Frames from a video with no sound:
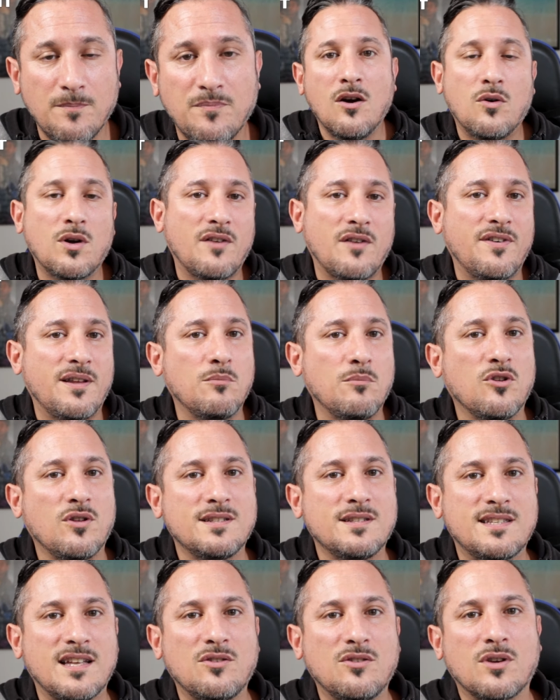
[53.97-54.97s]
Ora fermo
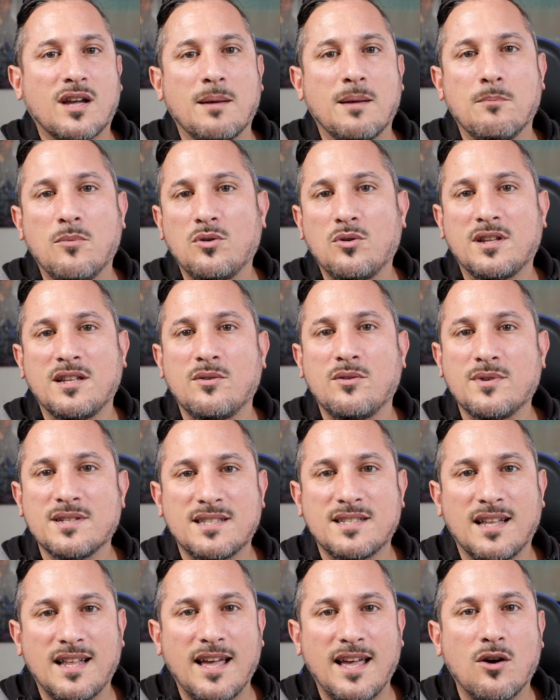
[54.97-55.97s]
restando attestando che molte di
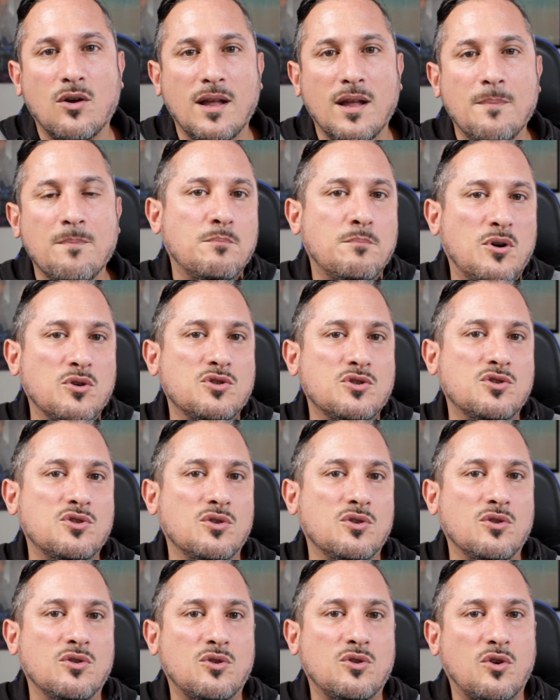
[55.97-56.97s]
queste regole
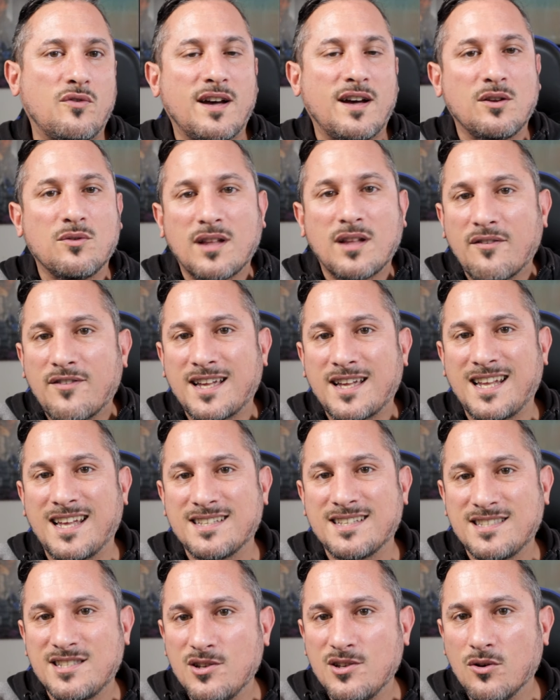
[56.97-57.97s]
possono trovare una
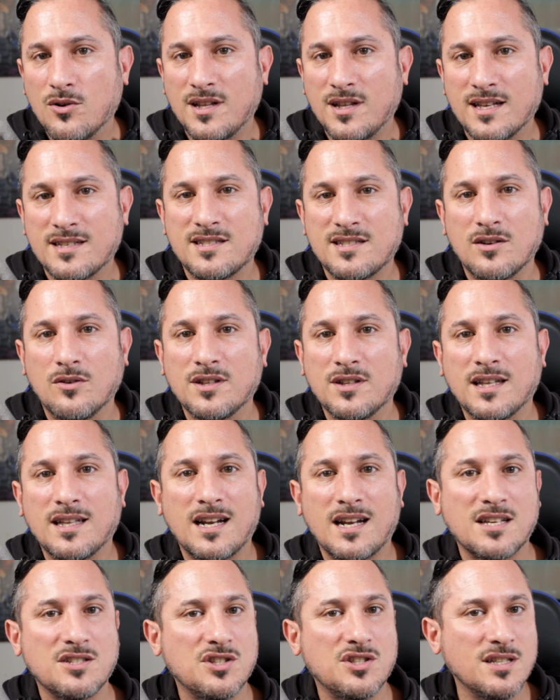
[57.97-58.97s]
variazione a seconda
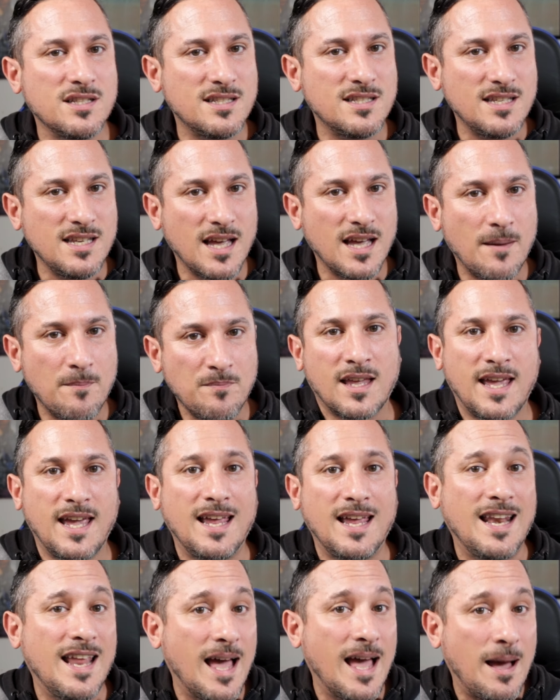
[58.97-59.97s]
dell'agenzia che le